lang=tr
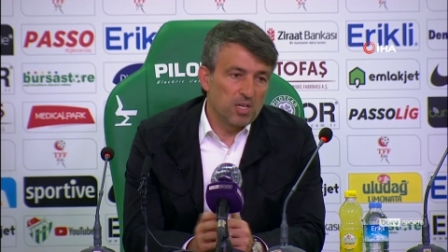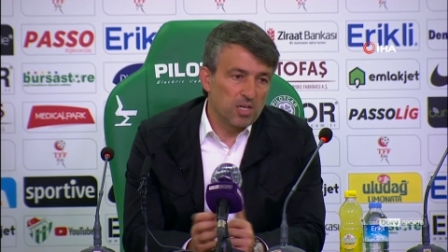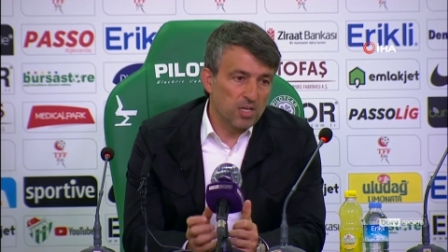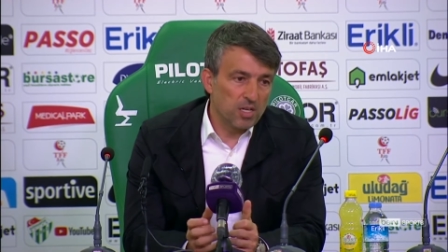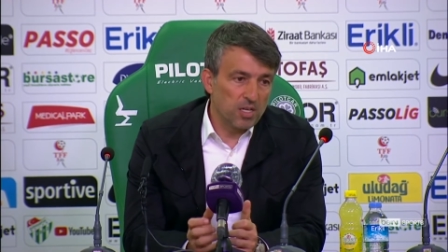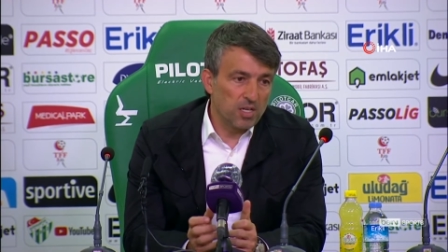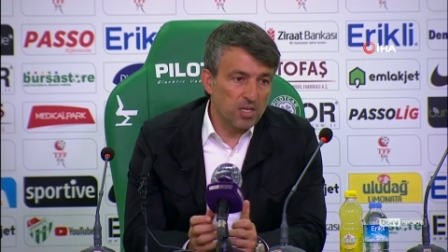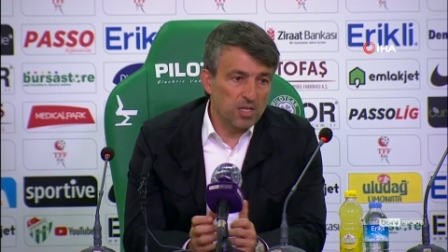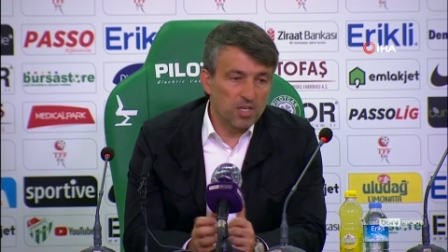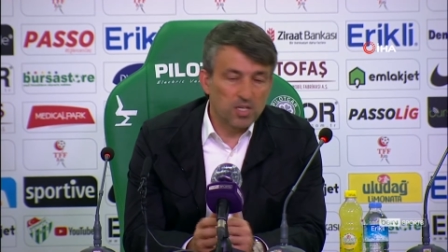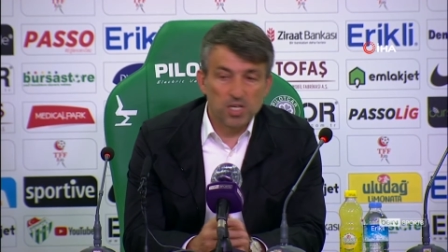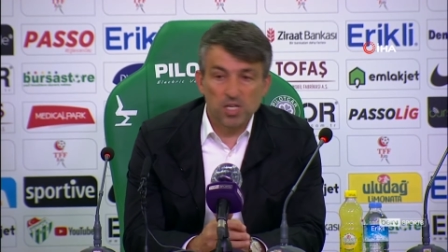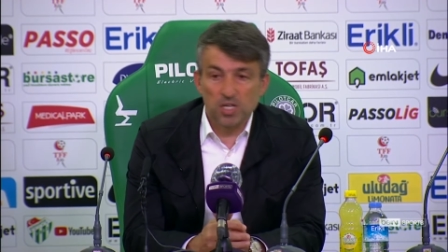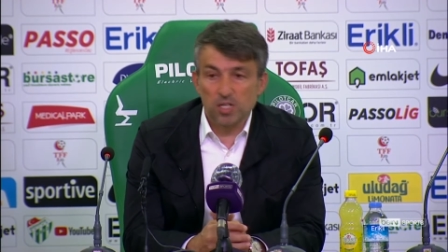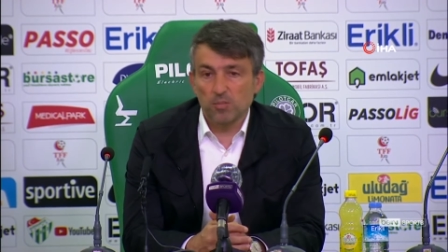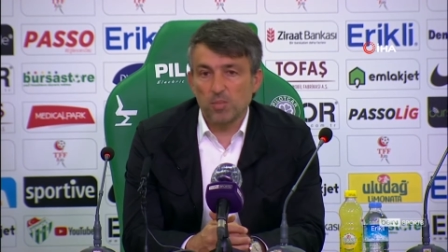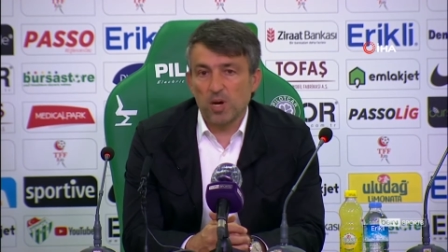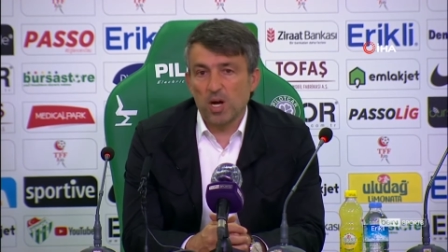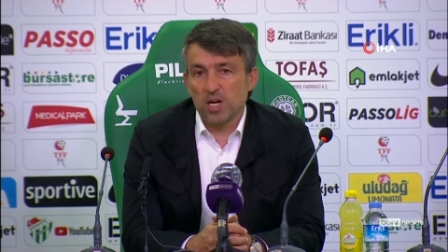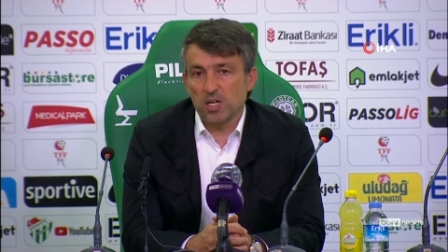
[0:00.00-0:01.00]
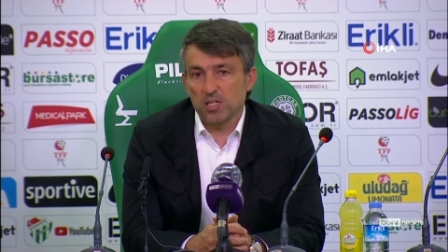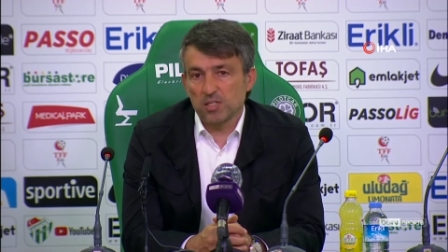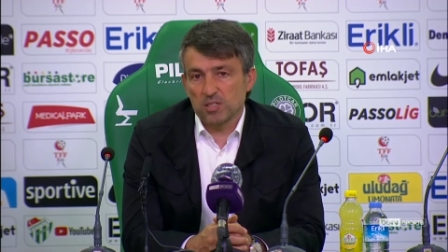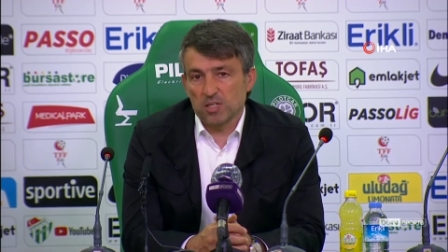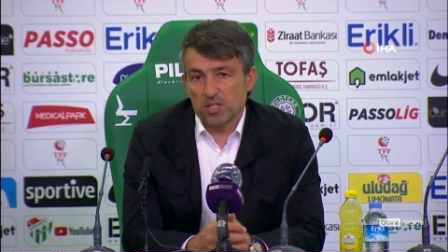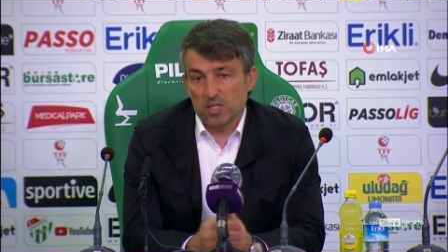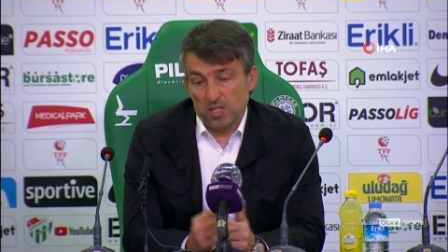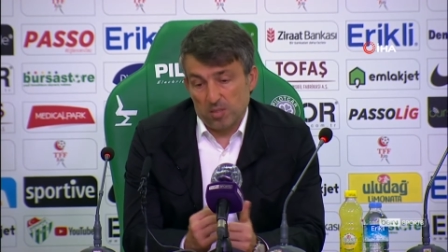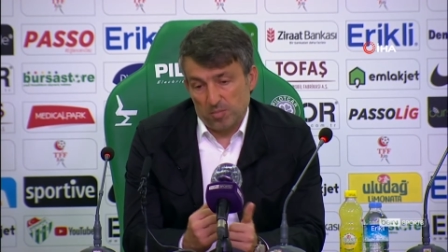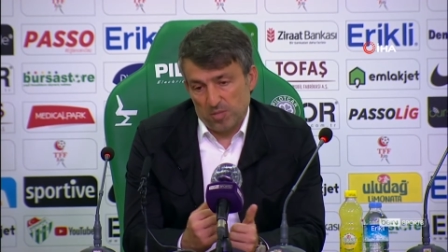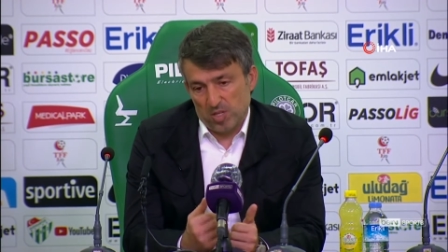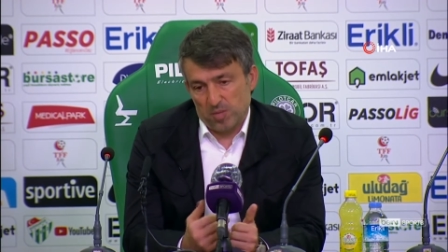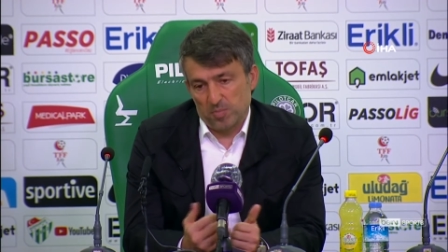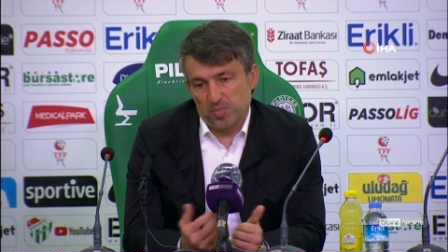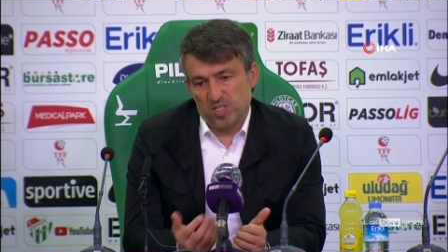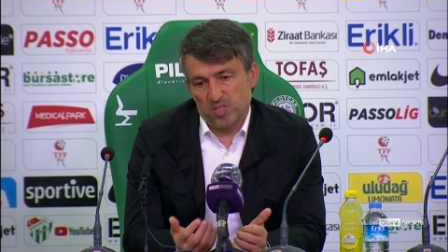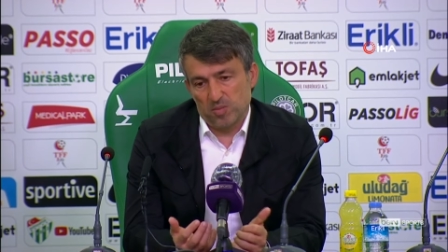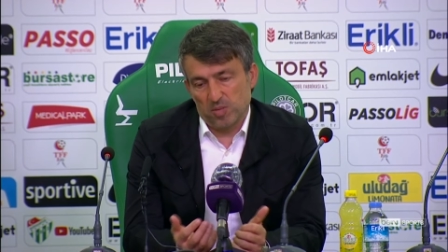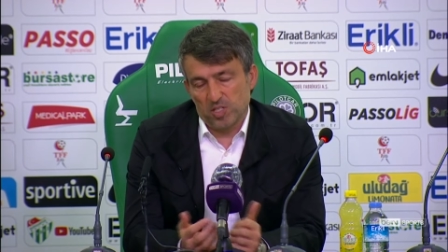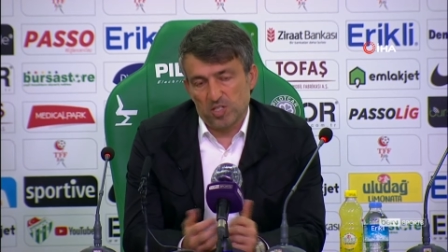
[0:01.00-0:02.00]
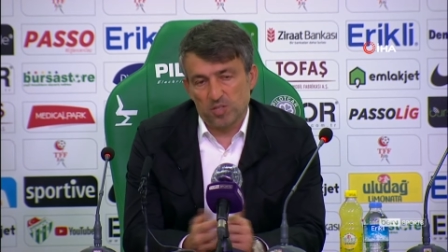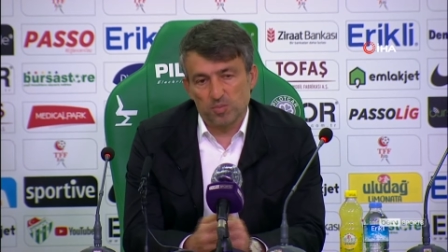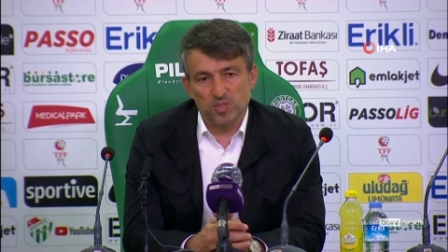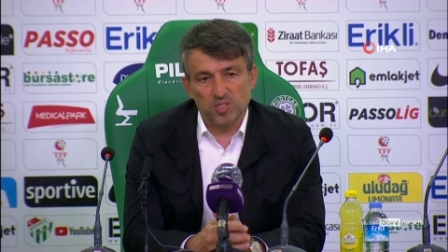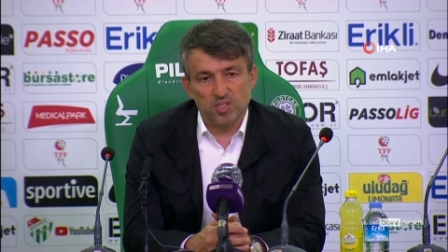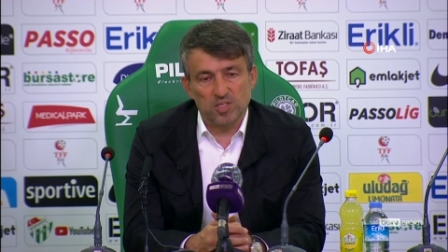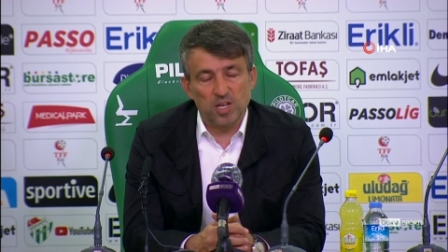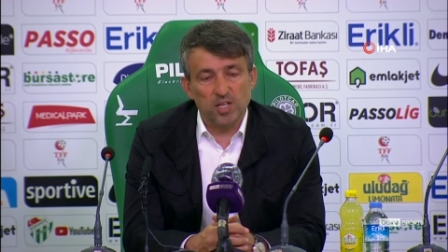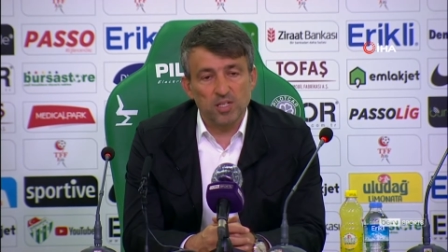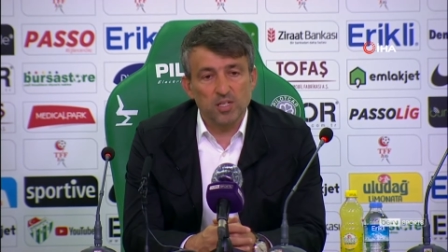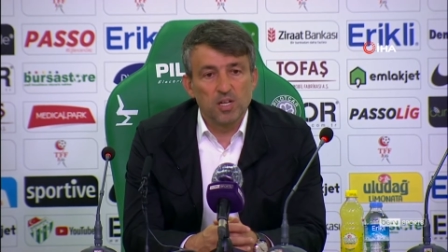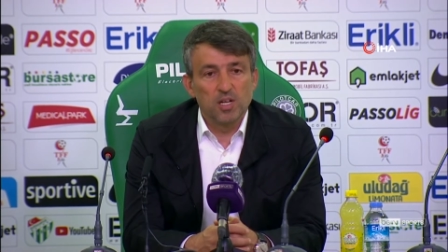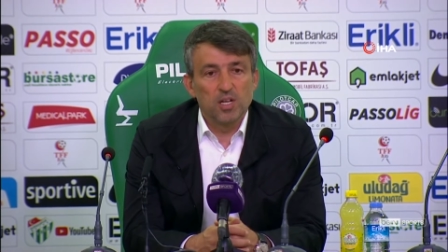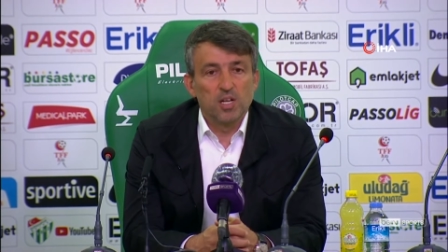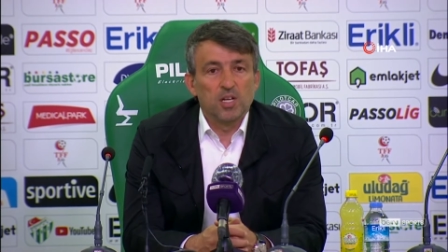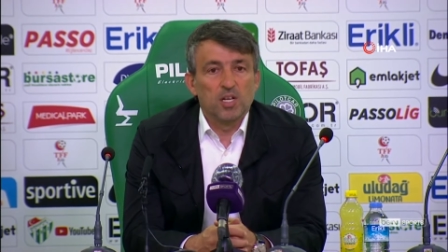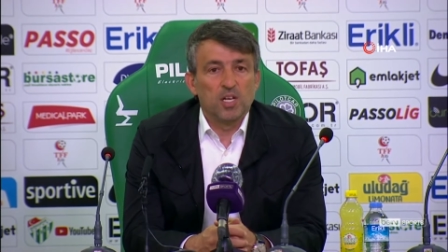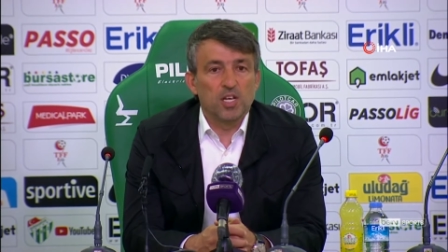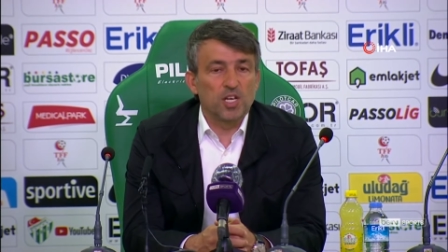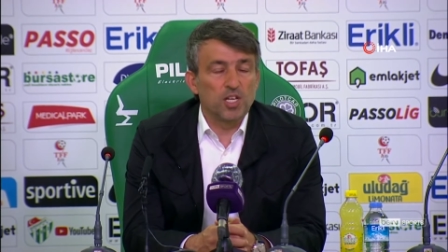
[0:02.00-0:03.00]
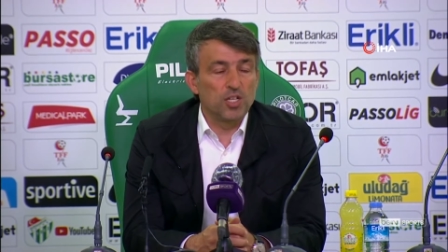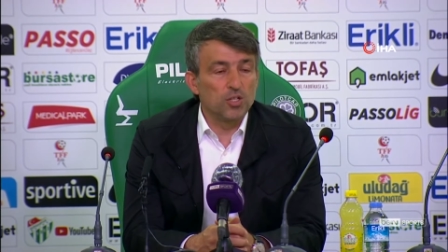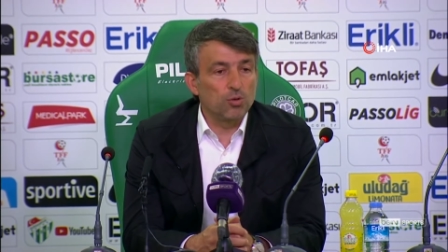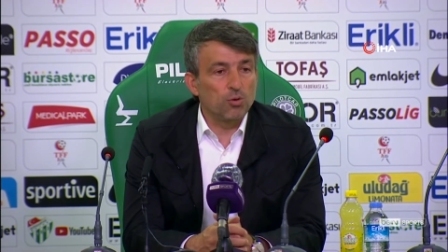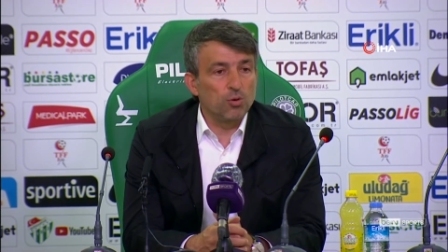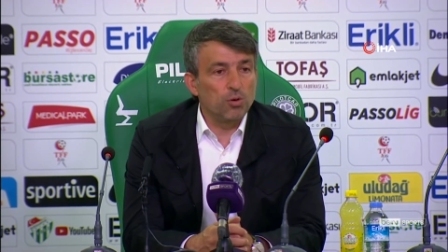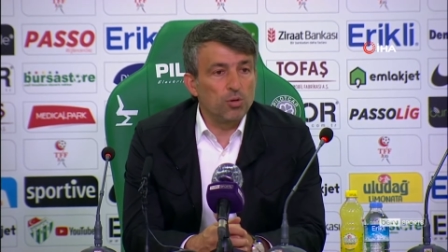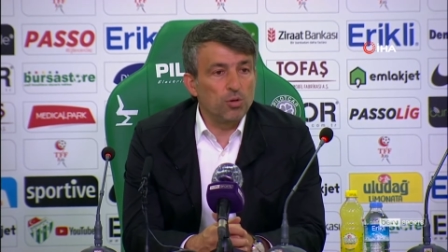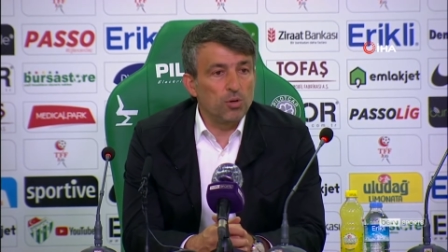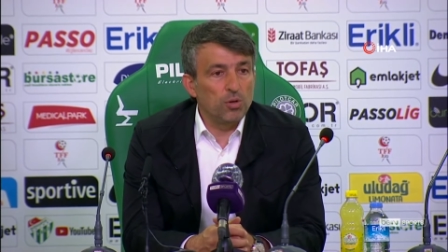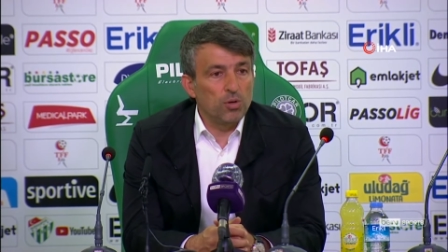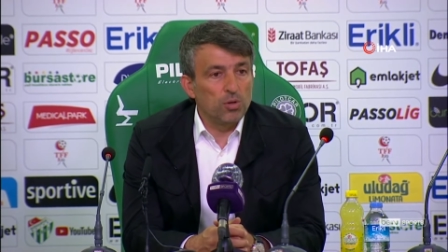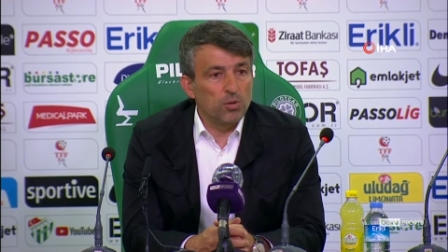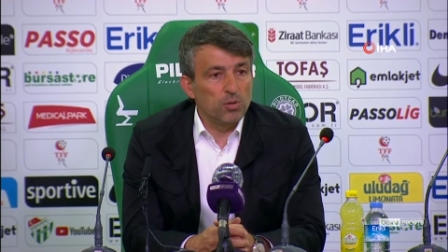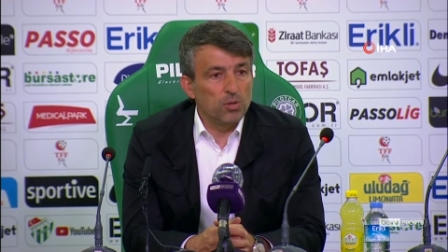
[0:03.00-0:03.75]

e, kırılma anı sayılabilir bizim açımızdan. İkinci golü